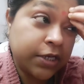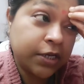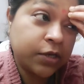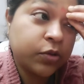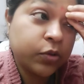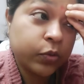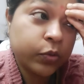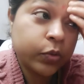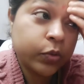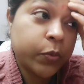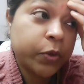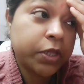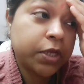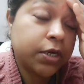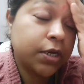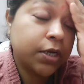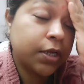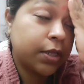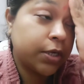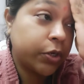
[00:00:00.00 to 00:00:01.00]
যেহেতু
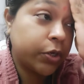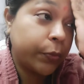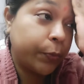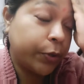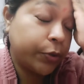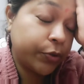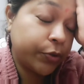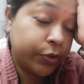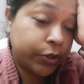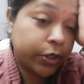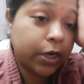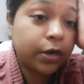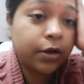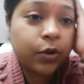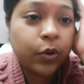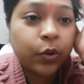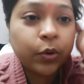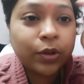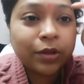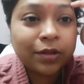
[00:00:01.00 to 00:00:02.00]
তোমাদের সাথে সব কিছু শেয়ার
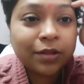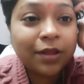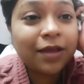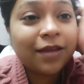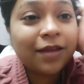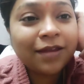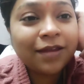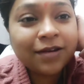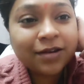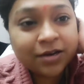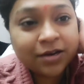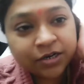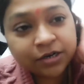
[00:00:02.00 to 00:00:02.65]
করি তা এটা